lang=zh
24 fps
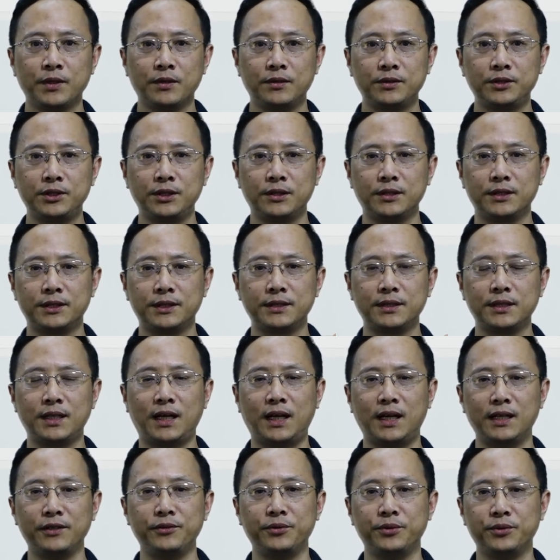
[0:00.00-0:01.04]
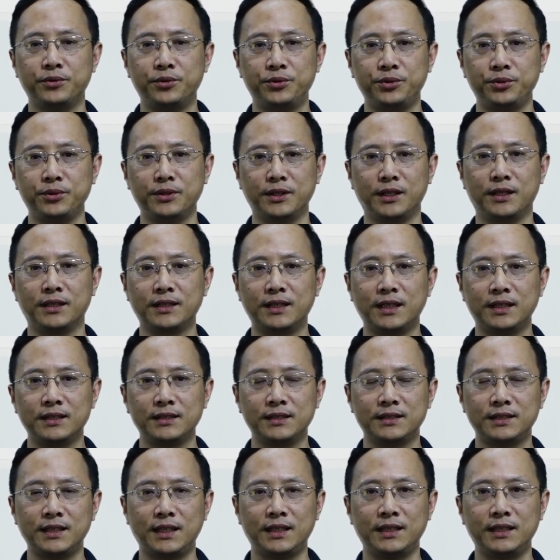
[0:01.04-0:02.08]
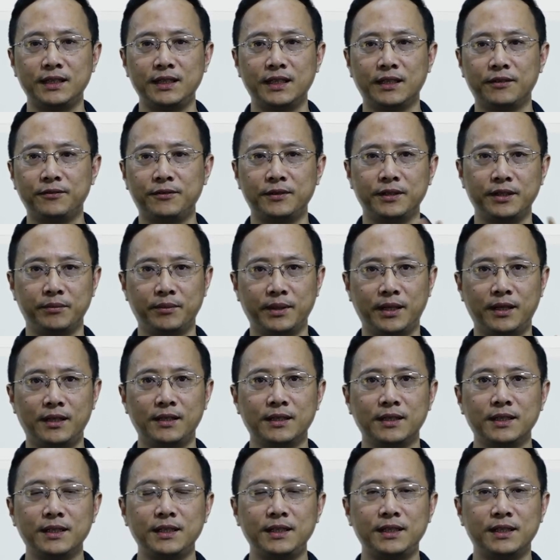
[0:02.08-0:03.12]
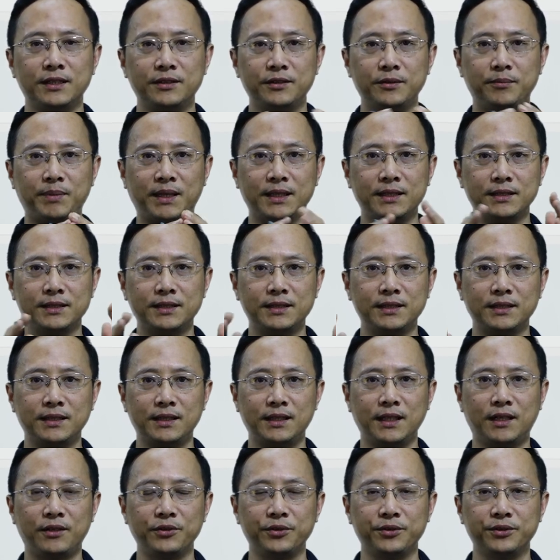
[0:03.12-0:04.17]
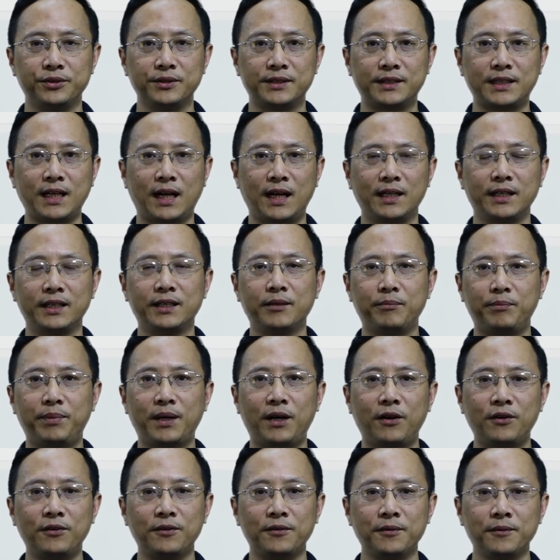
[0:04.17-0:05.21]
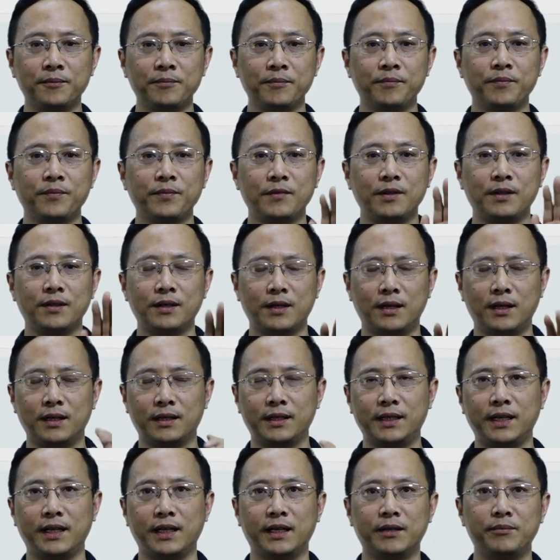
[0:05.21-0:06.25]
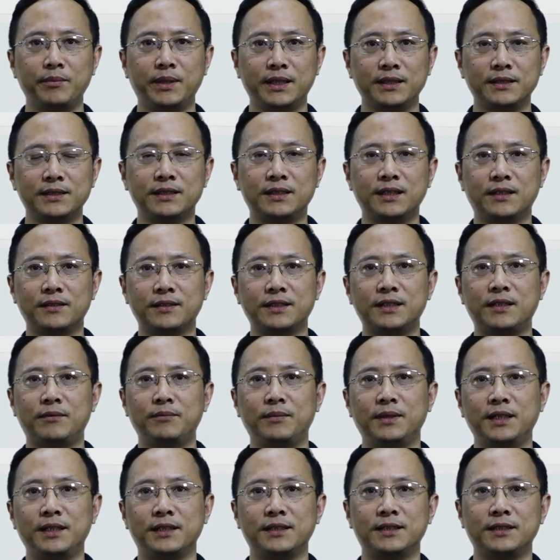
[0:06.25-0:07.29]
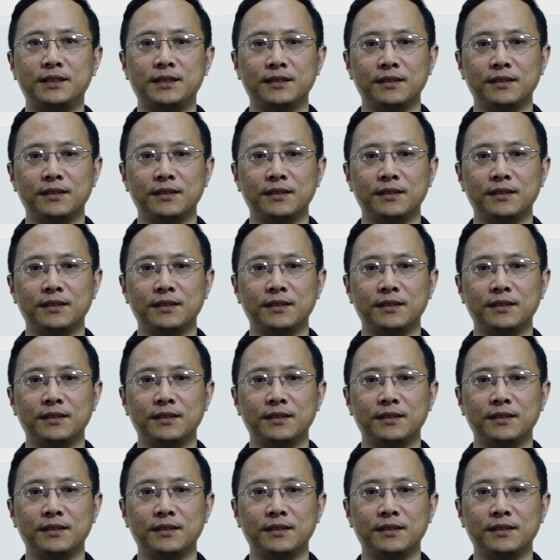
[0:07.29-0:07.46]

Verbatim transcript: 这四行语句呢，它是在 Df 里边，也就是把这四条语句打了一个包，啊，给个名字叫 sum list。